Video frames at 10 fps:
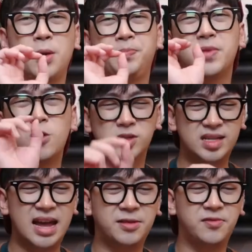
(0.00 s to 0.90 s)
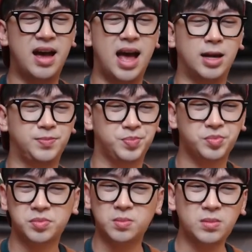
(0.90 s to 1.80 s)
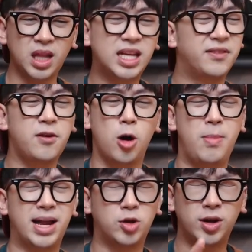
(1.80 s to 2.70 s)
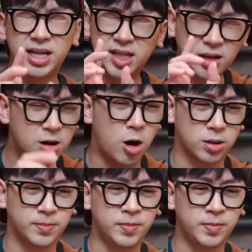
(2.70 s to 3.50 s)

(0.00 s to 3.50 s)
đậu xanh và cái vỏ bánh nó đã rất ngọt